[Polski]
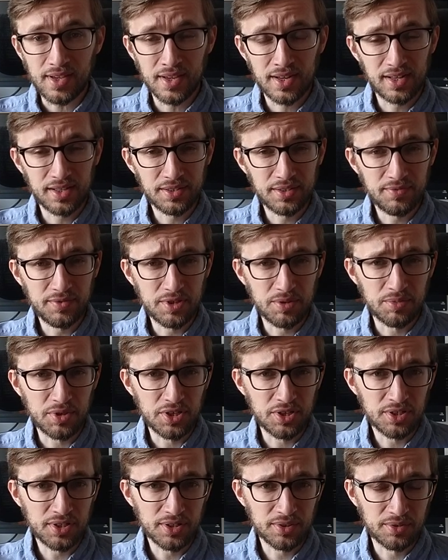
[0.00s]
relatywnie
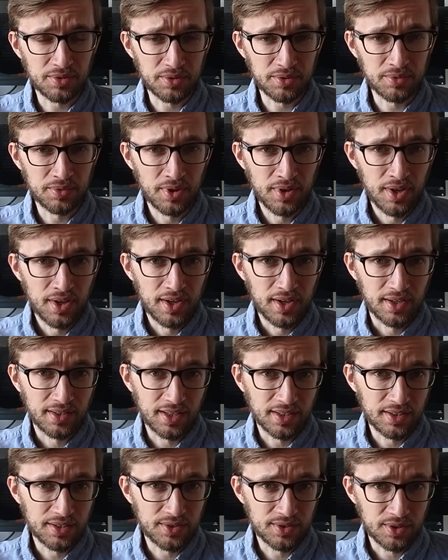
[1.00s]
mniejsza, to
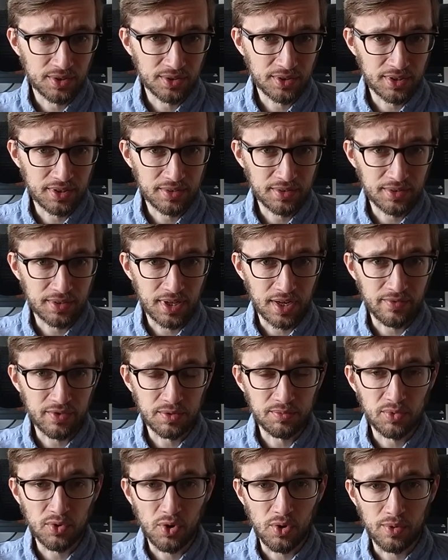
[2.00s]
na tę stronę trafić
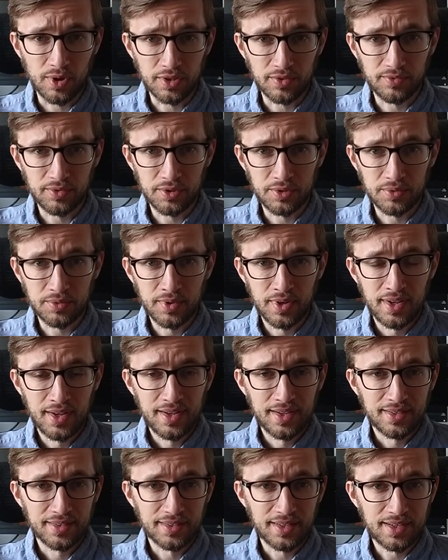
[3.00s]
było łatwo.
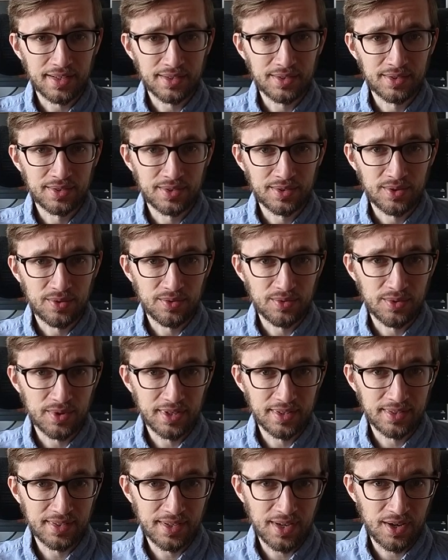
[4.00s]
Teraz
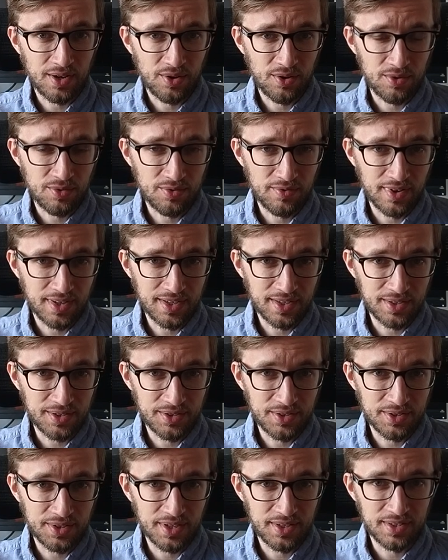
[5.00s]
konkurencja o uwagę
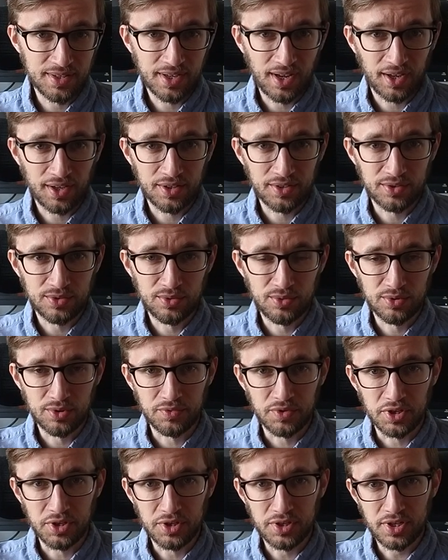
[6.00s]
czytelnika jest dużo
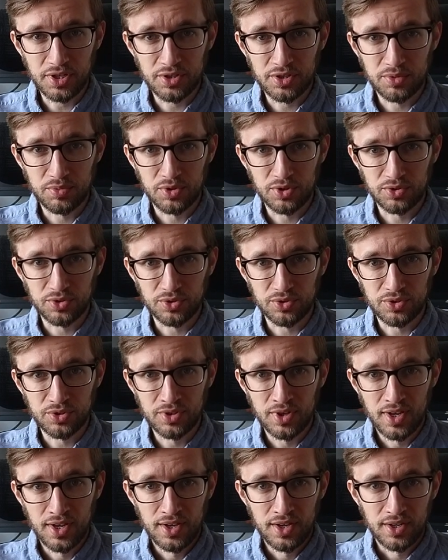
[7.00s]
większa i żeby ktoś
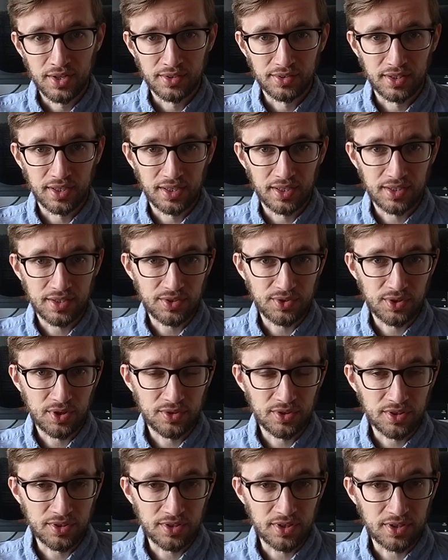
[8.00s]
na
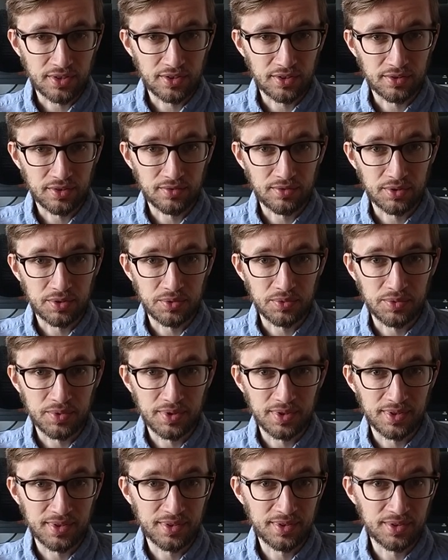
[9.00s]
stronę internetową
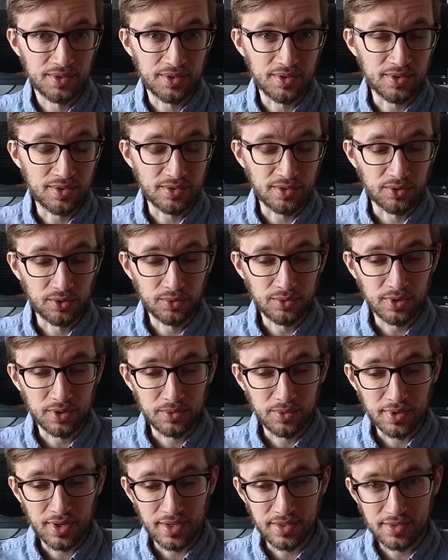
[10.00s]
e, Instytutu
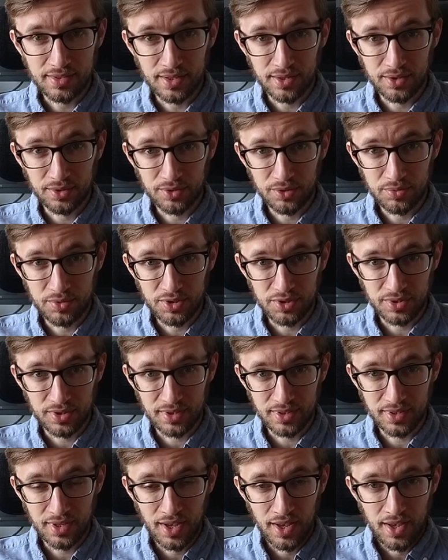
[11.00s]
Edukacji
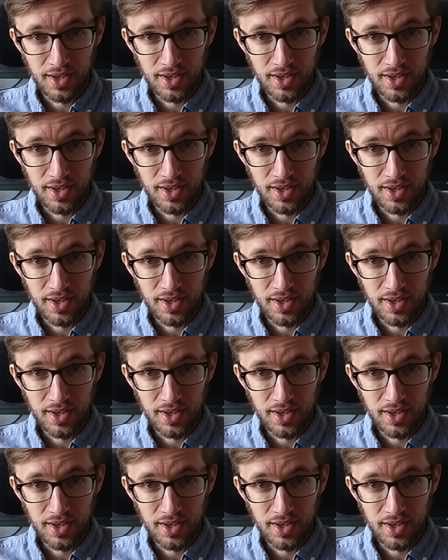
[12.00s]
Ekonomicznej